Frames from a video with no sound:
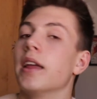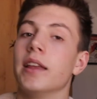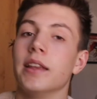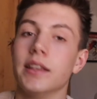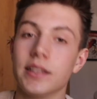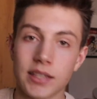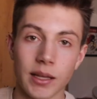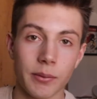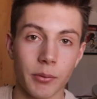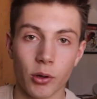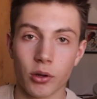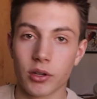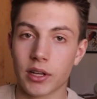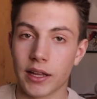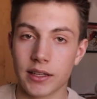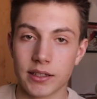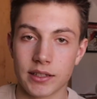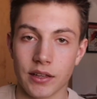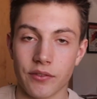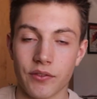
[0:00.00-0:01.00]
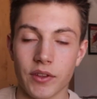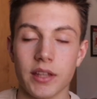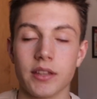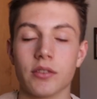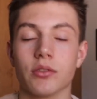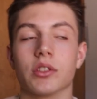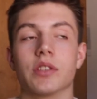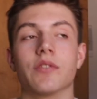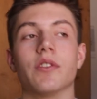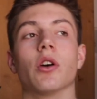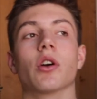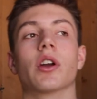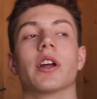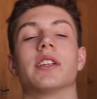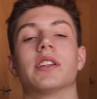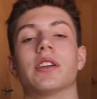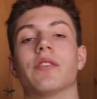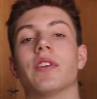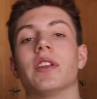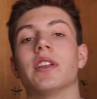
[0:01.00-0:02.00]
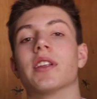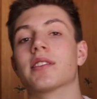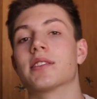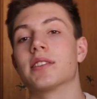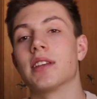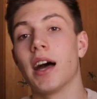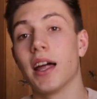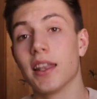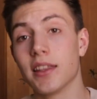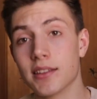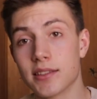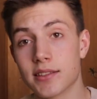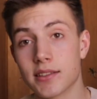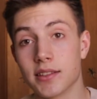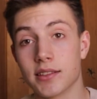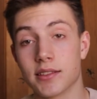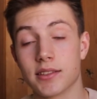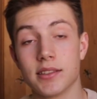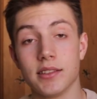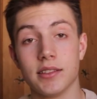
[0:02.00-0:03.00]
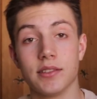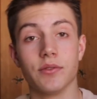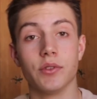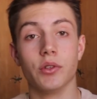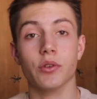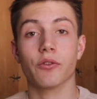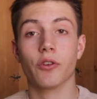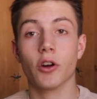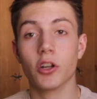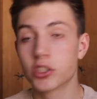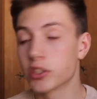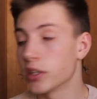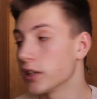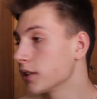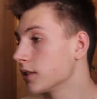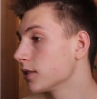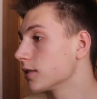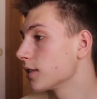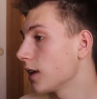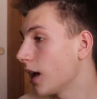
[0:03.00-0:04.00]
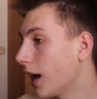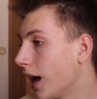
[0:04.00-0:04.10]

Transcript: ich habe auch gar nicht erwähnt und ich will auch gar nicht erwähnen, dass ich alles, dass dieses Video vollständig ist.